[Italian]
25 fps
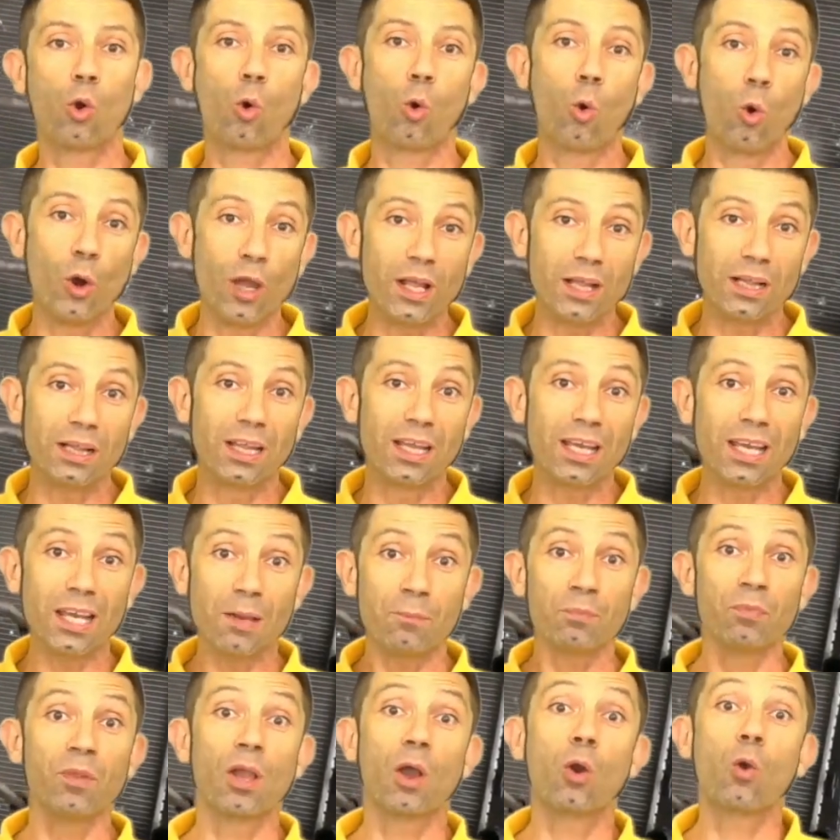
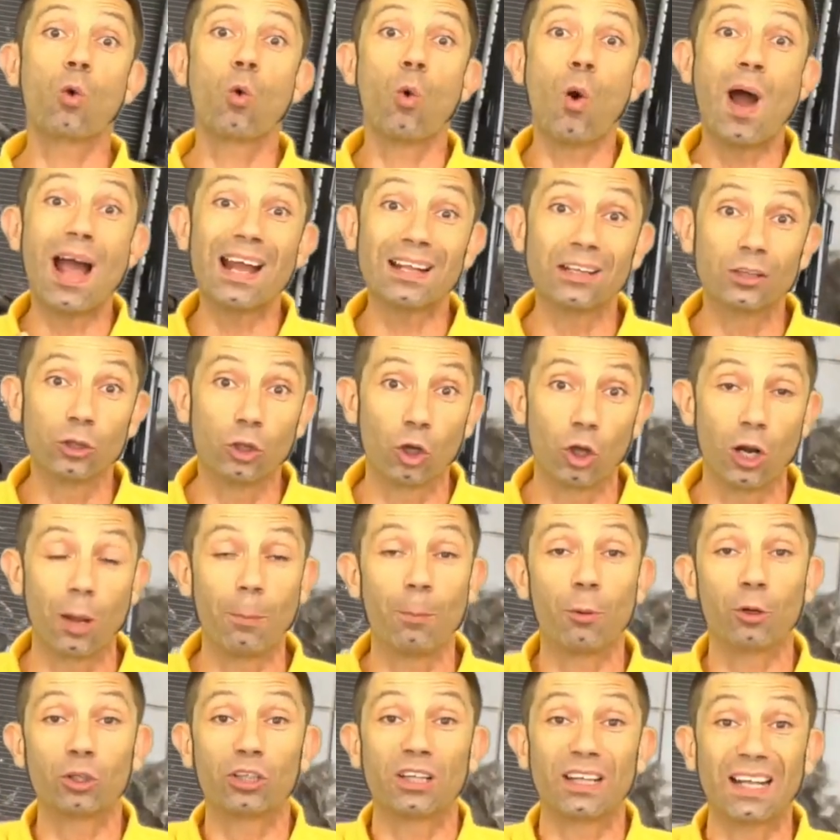Quindi quando
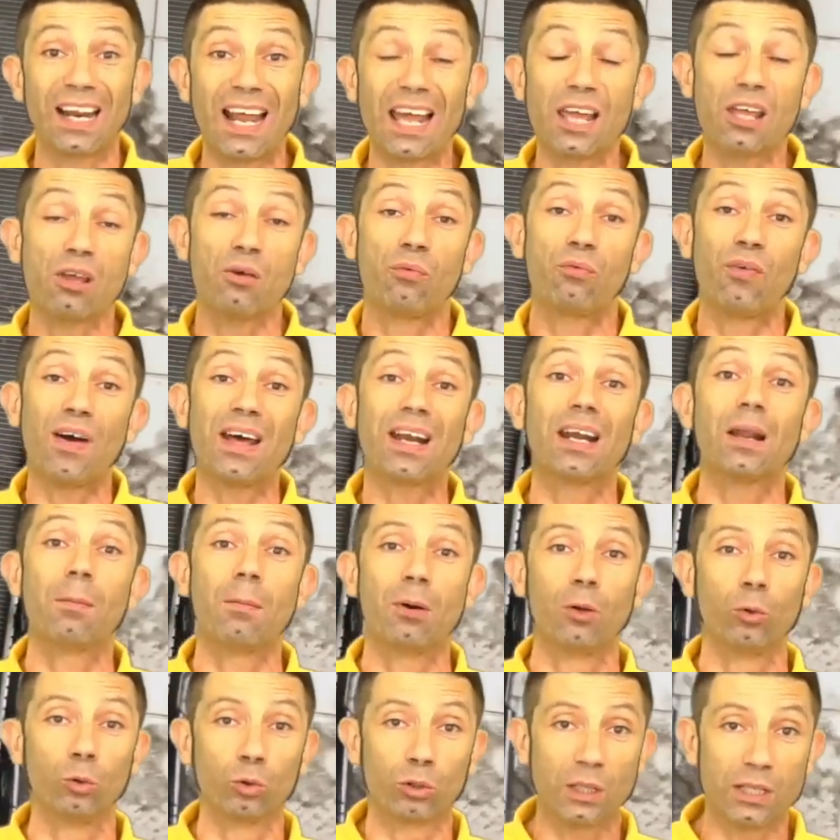la porterai a fare la
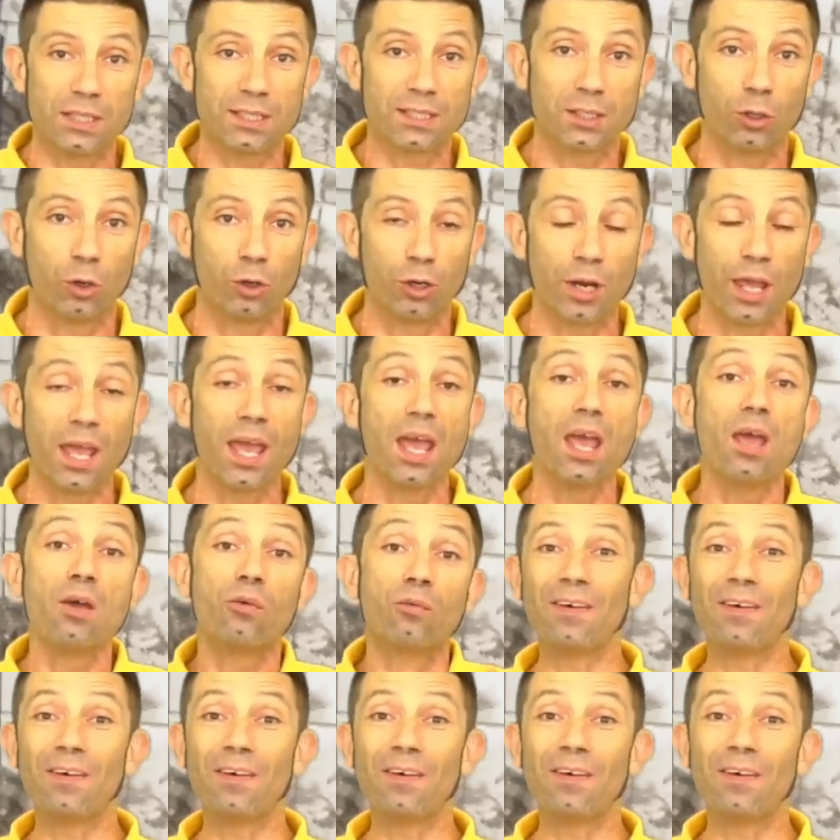manutenzione,